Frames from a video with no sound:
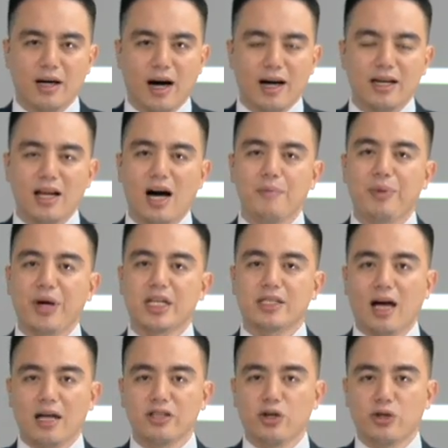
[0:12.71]
Ang ilang
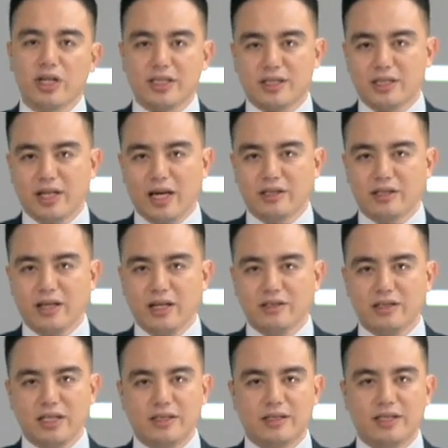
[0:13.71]
apektadong residente
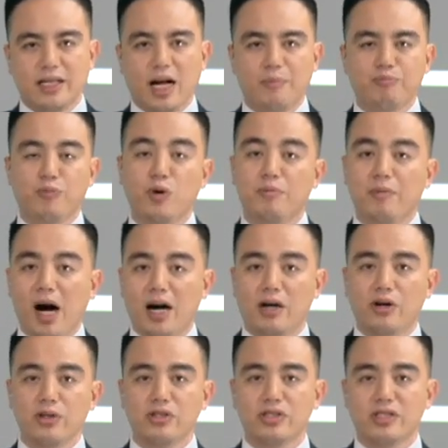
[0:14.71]
sinisikap
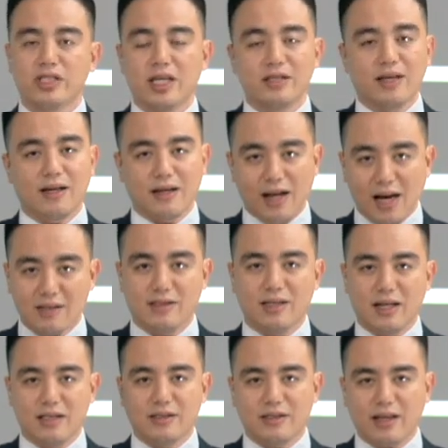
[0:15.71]
bumangon sa
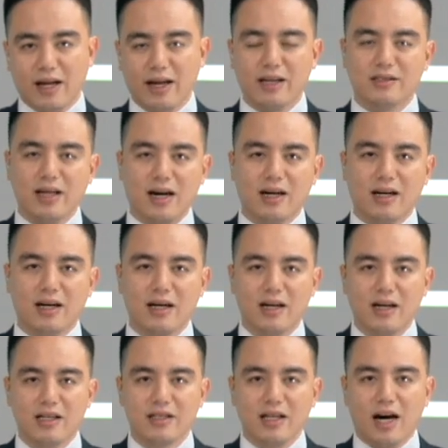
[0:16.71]
naranasang trahedya.
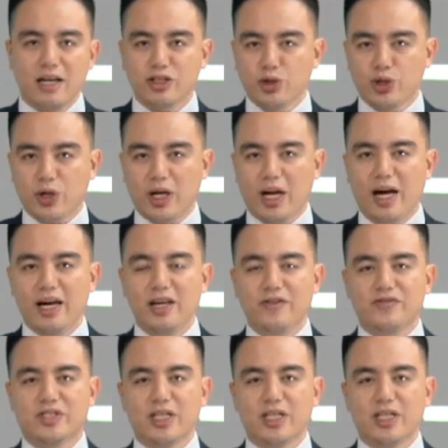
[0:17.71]
Nakatutok live